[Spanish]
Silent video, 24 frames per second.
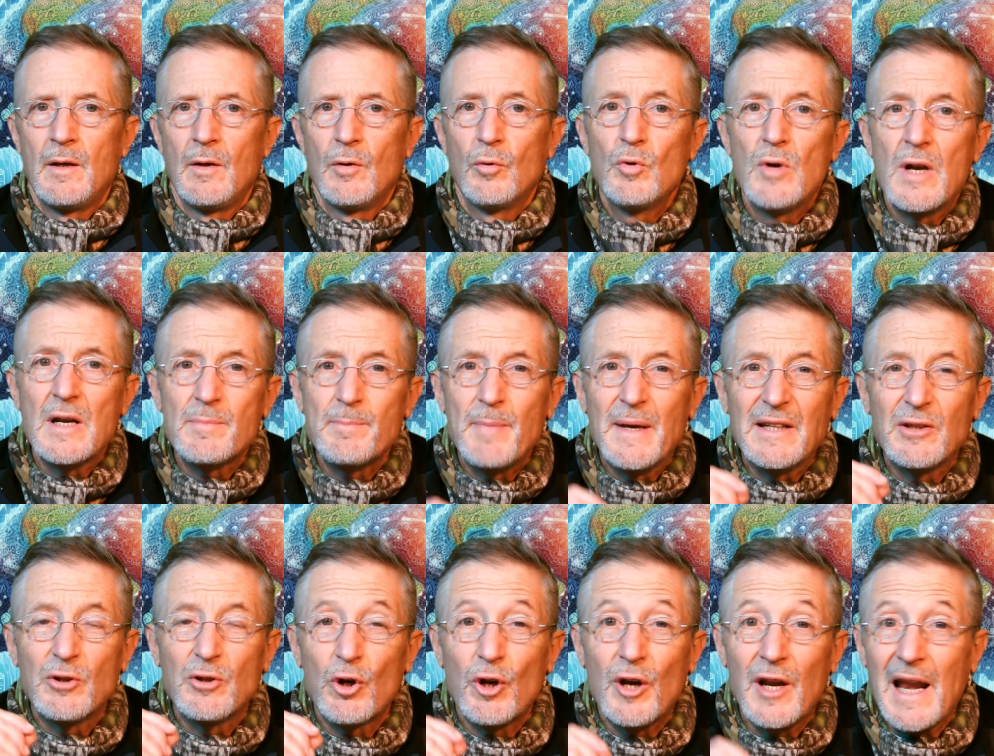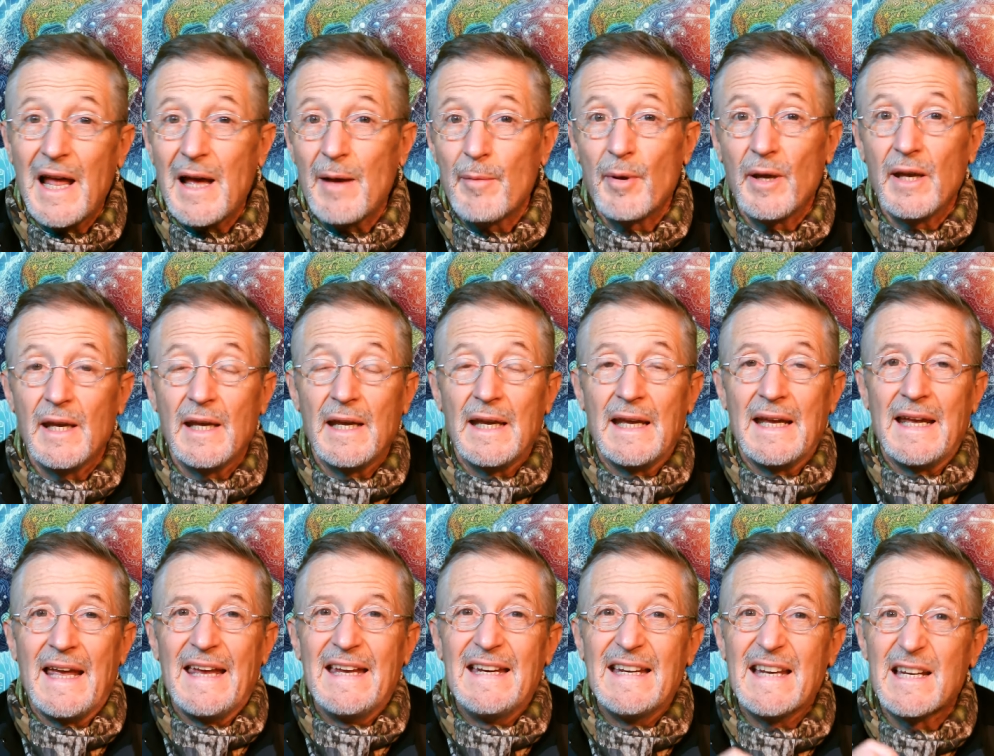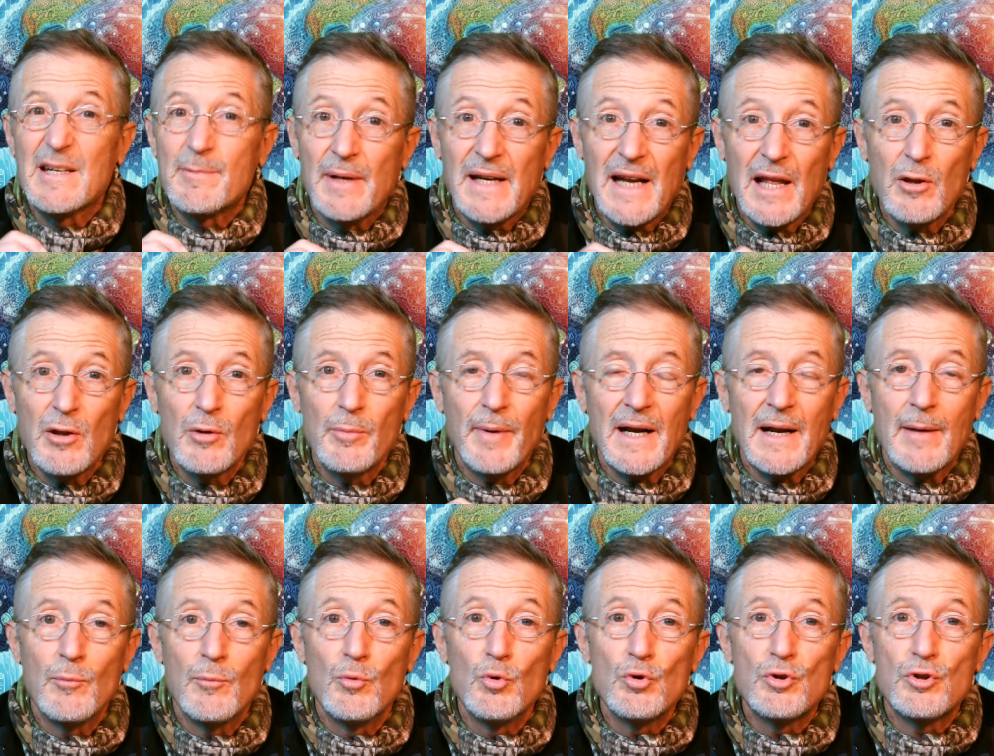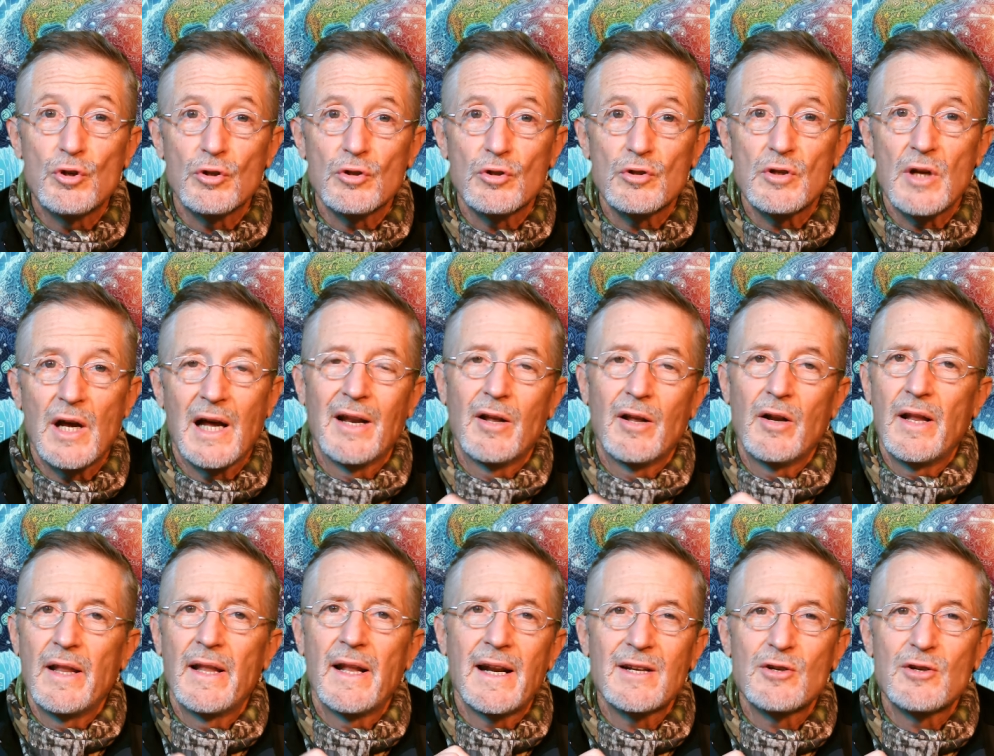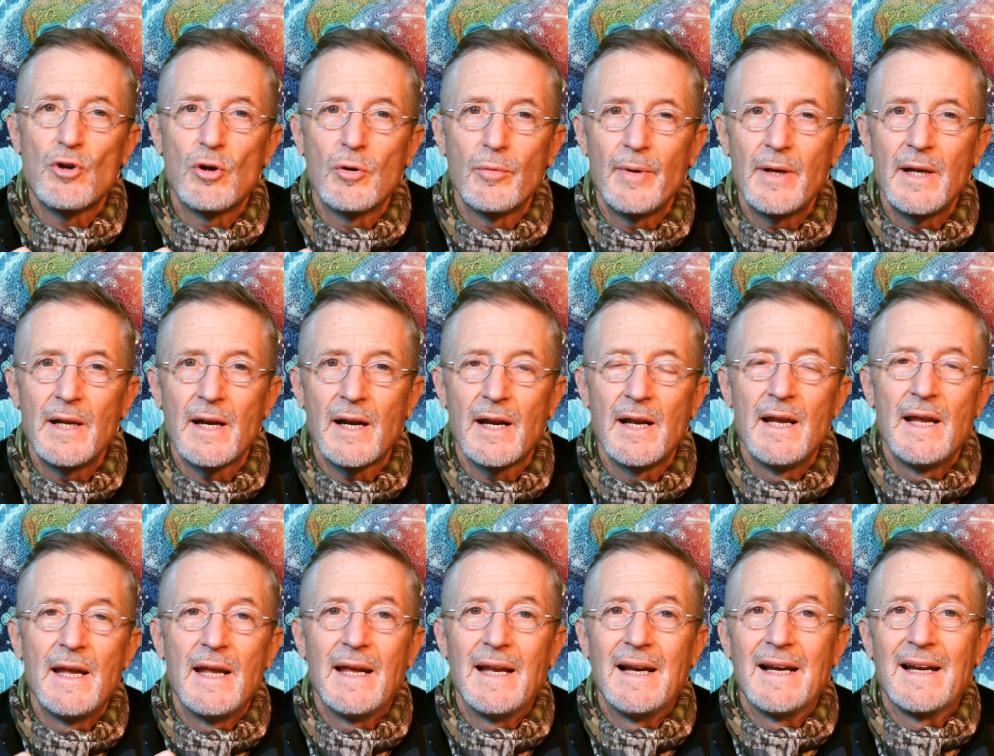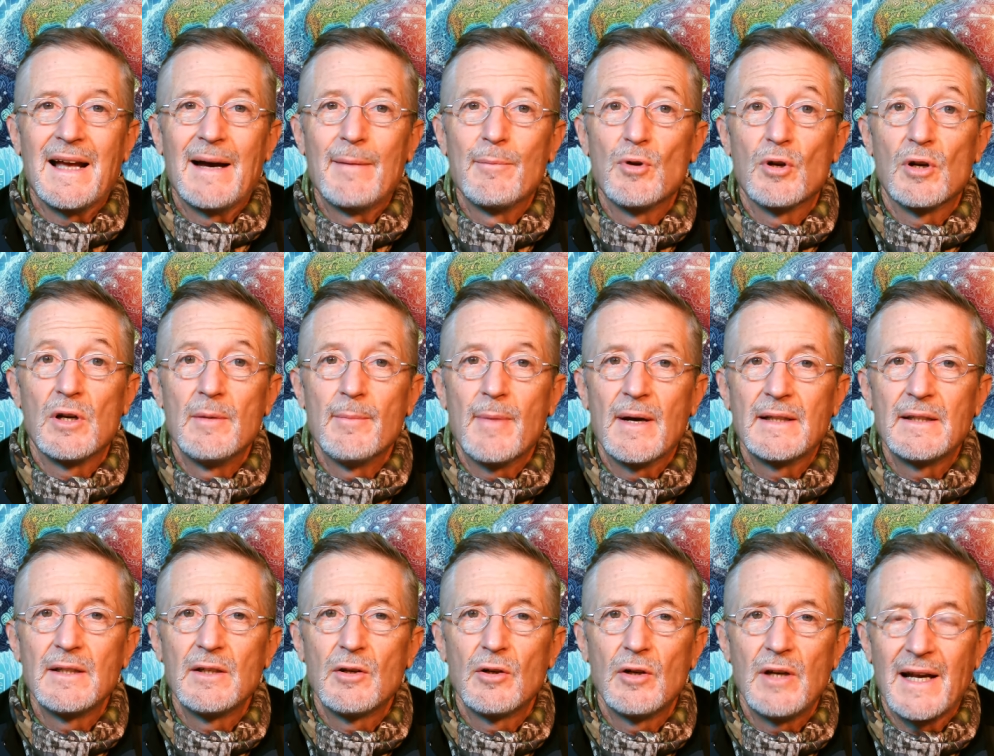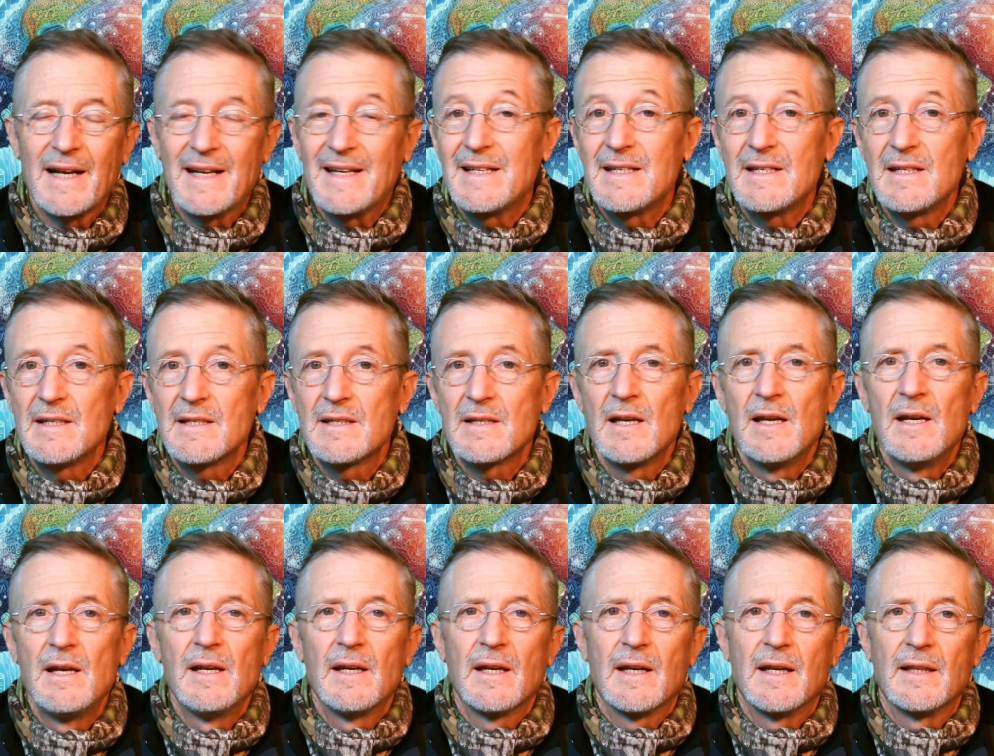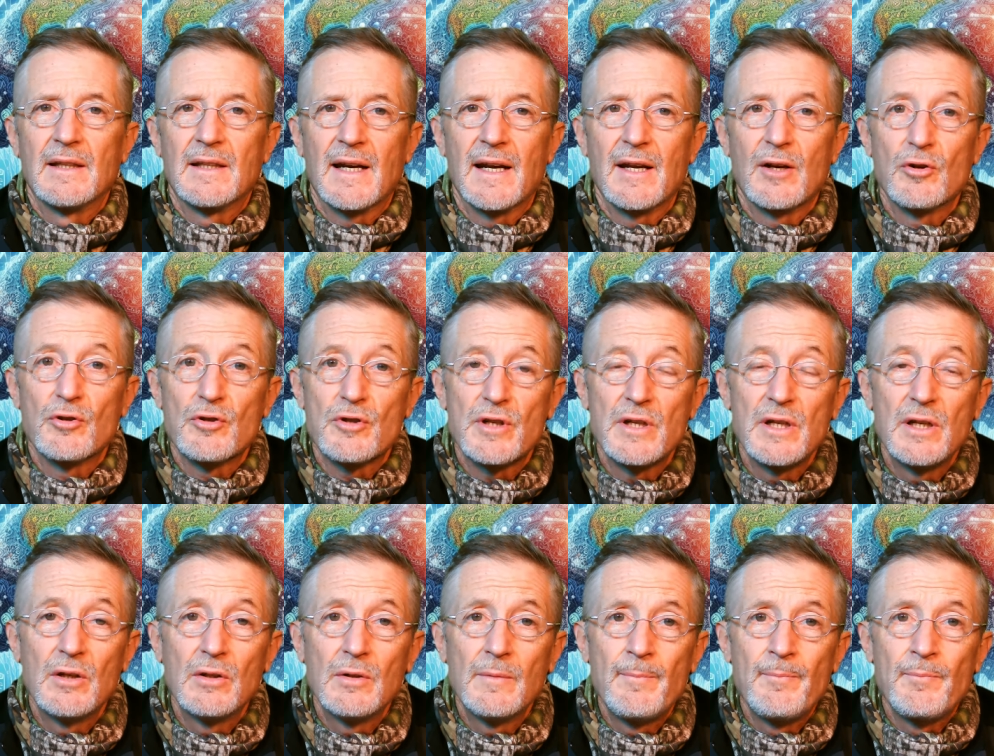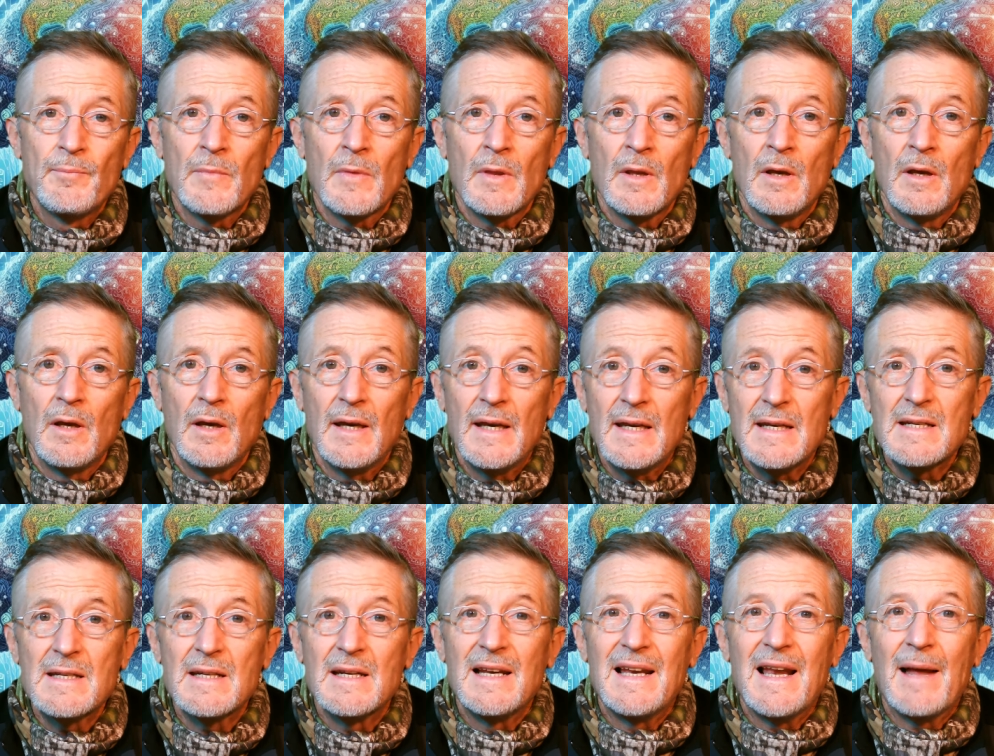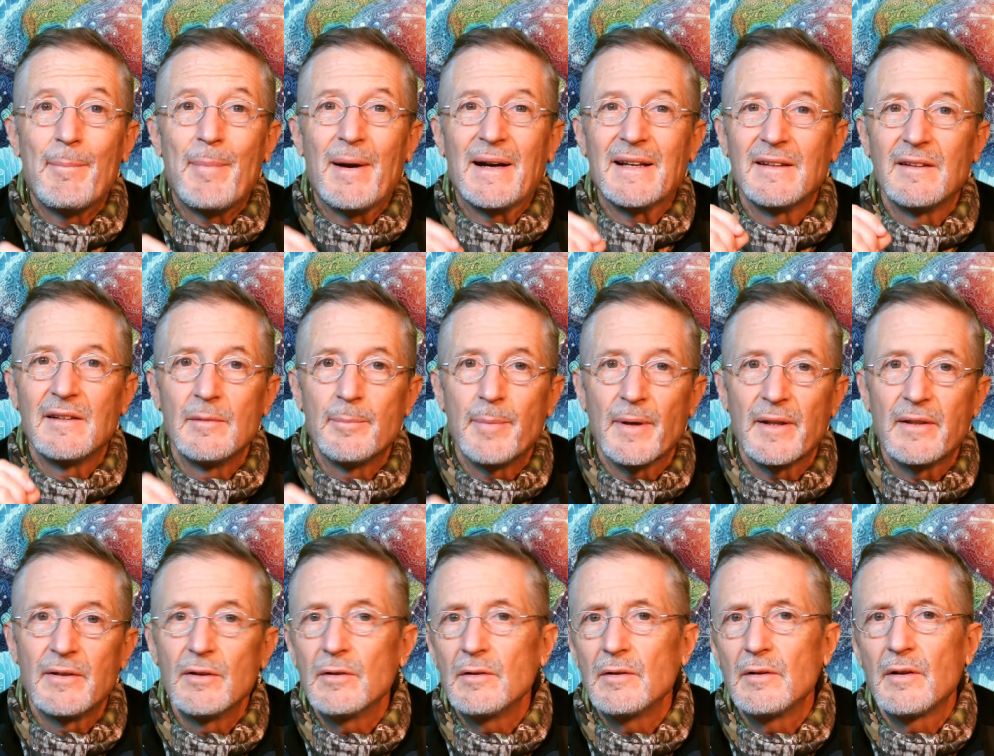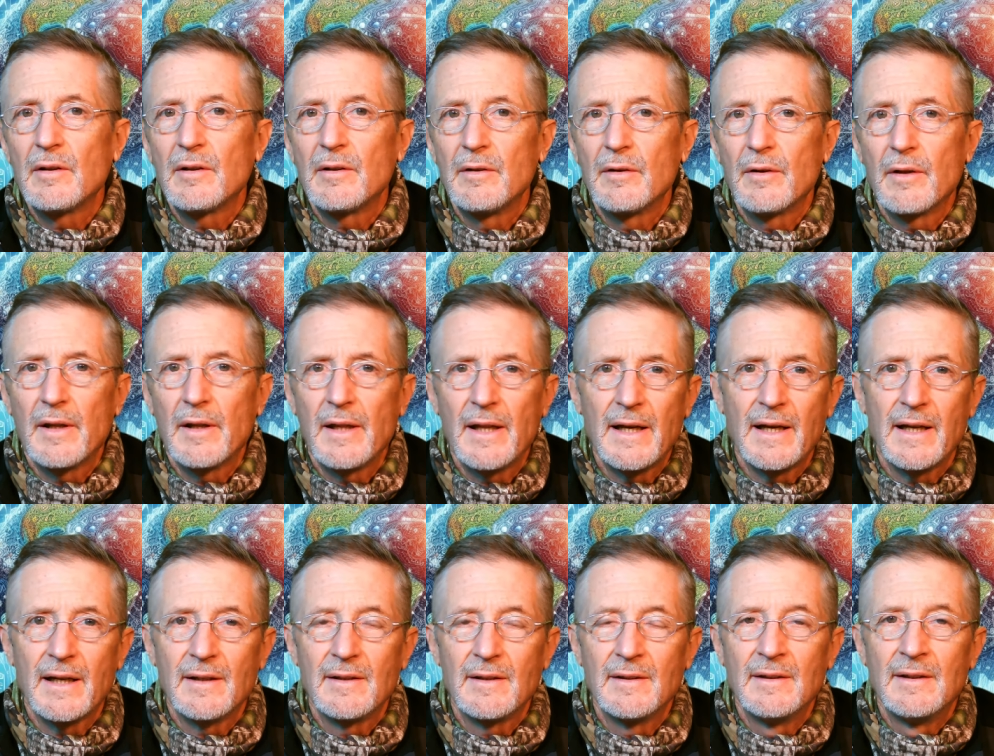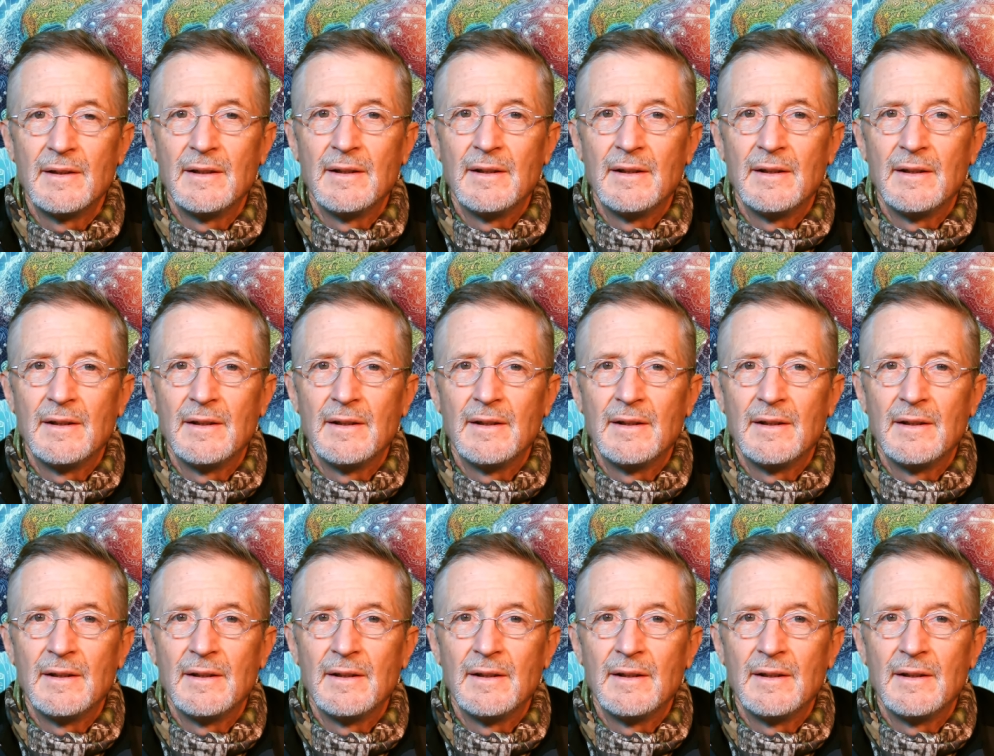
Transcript: Un aspecto clave e inesperado para muchos a la hora de resolver el cambio climático y la crisis que trae consigo es la participación ciudadana.